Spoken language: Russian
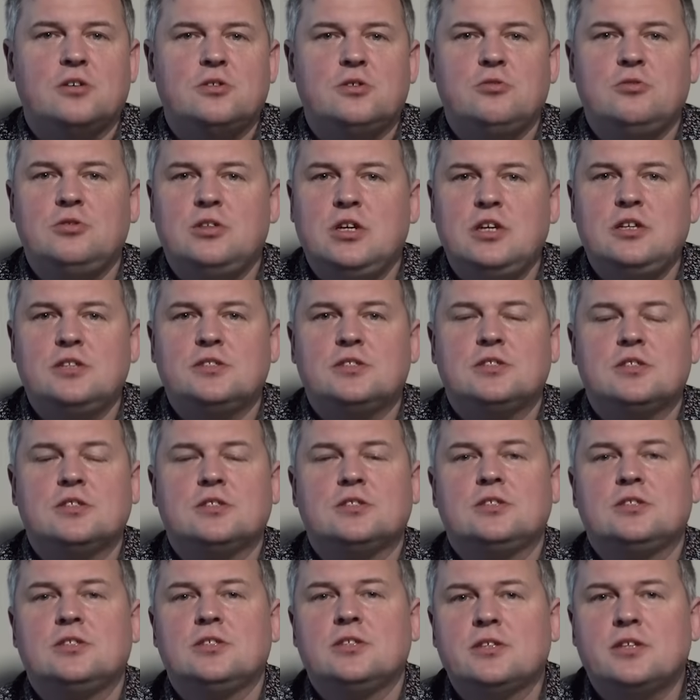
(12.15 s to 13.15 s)
кто делится
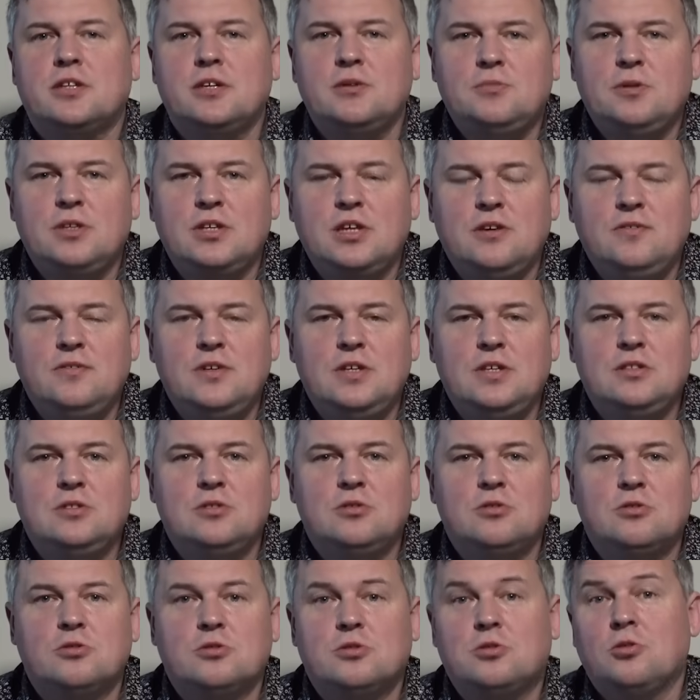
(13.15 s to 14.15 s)
ссылками на
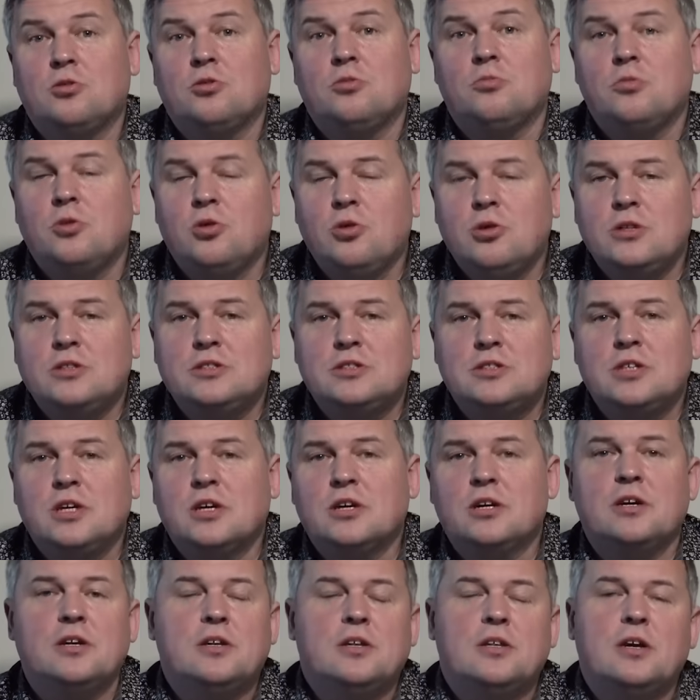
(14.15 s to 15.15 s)
видео, кто молится
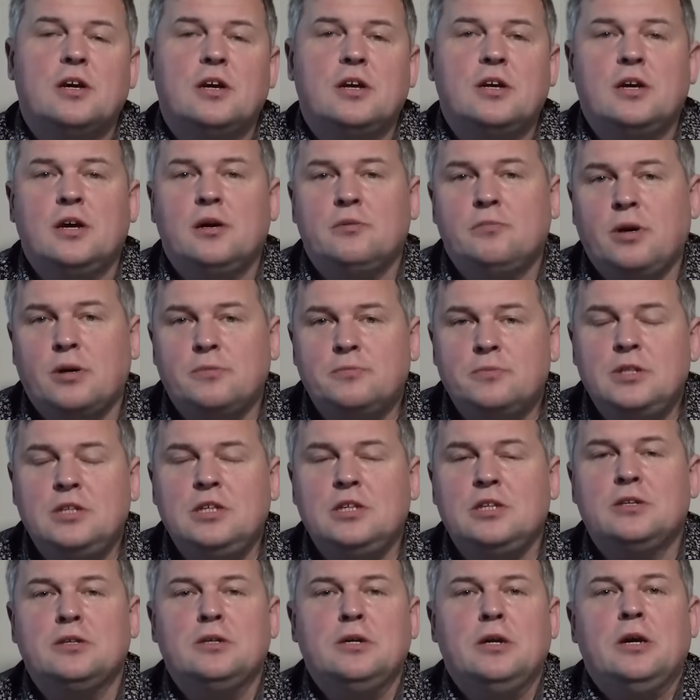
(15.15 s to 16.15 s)
о канале, обо
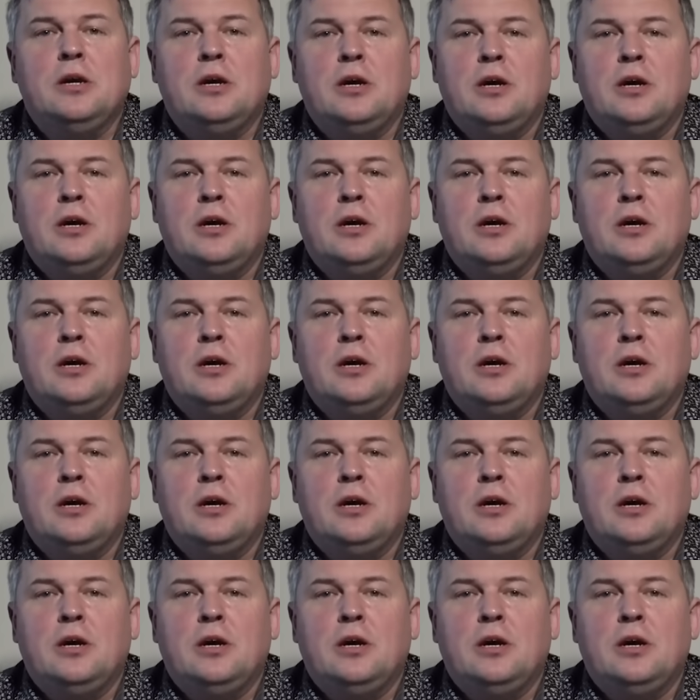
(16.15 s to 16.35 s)
мне,